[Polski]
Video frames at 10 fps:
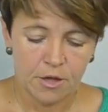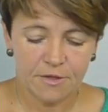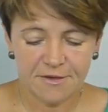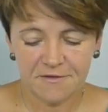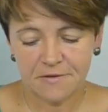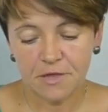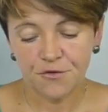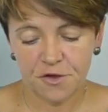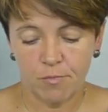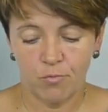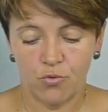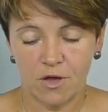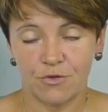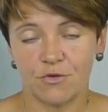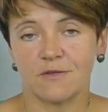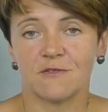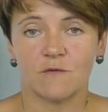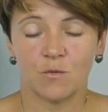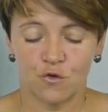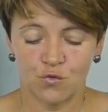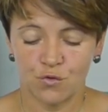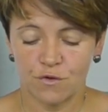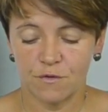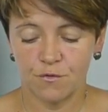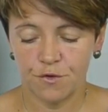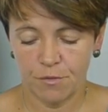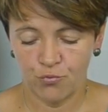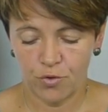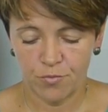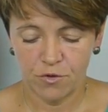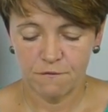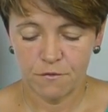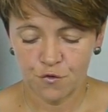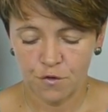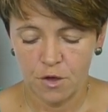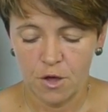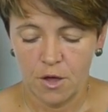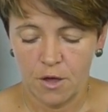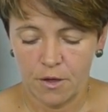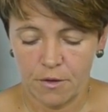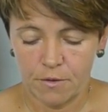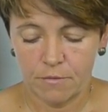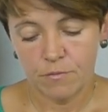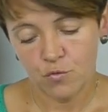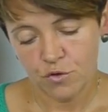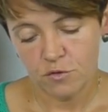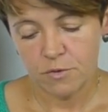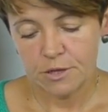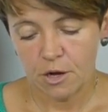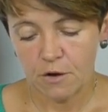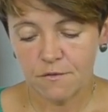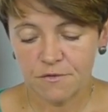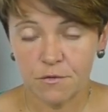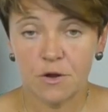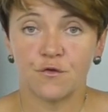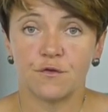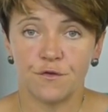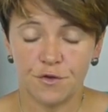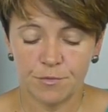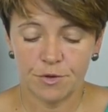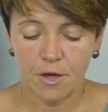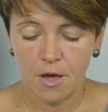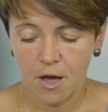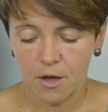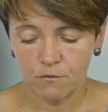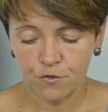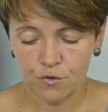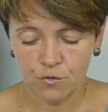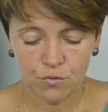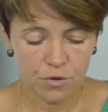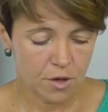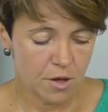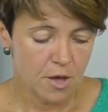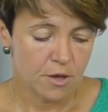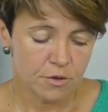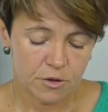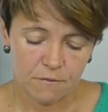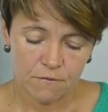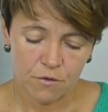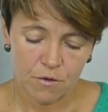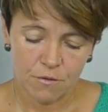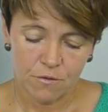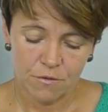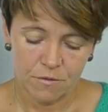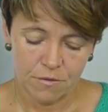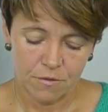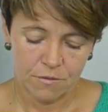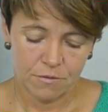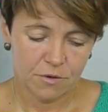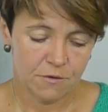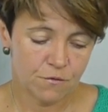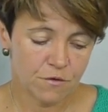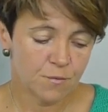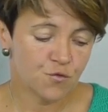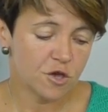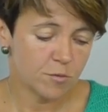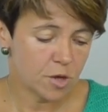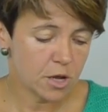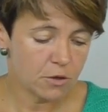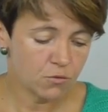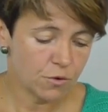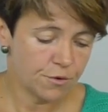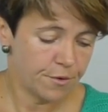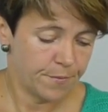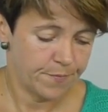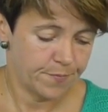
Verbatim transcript: e, tak zwane ciepłe. Ja to nazywam, że druty są ciepłe, ponieważ druty metalowe są raczej zimne, a właśnie tutaj drewno, drewno jest przyjemne dla dłoni.